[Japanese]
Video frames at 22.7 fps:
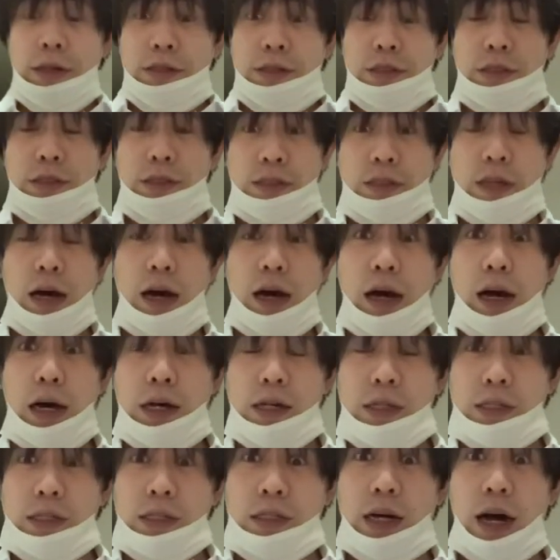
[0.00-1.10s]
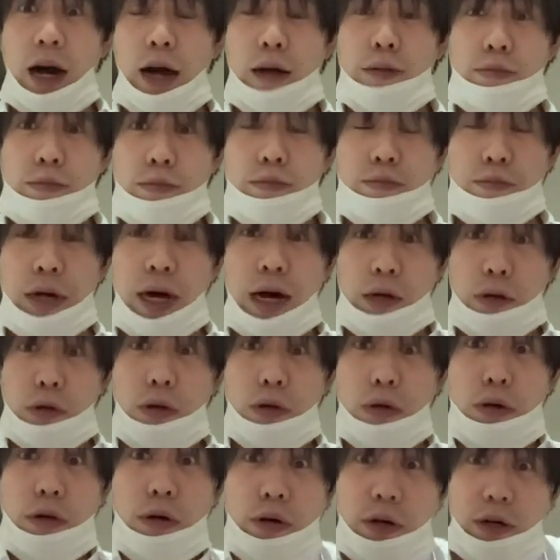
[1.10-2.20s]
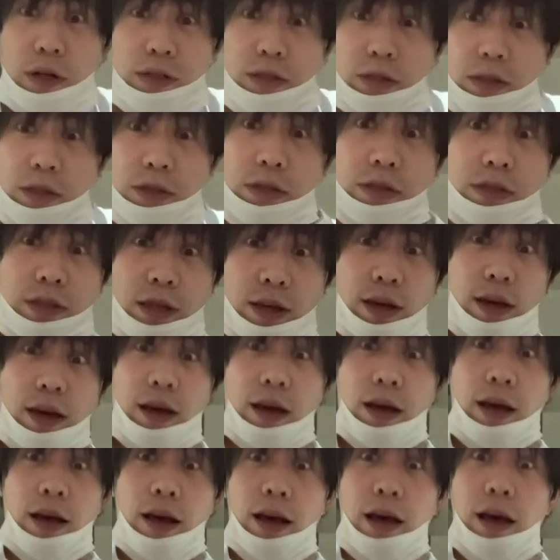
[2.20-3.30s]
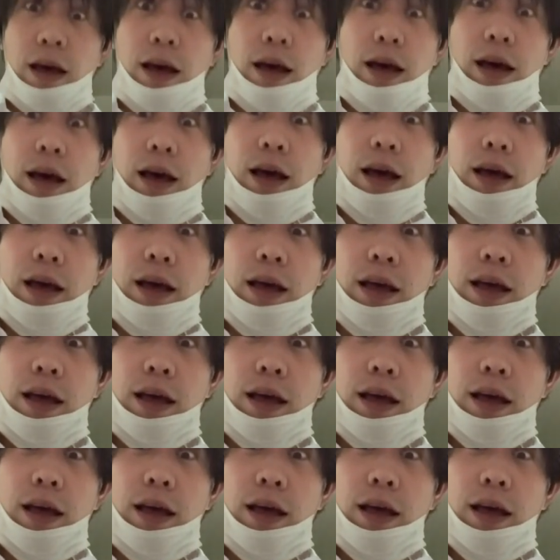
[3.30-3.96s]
さあ頑張ろうぜあ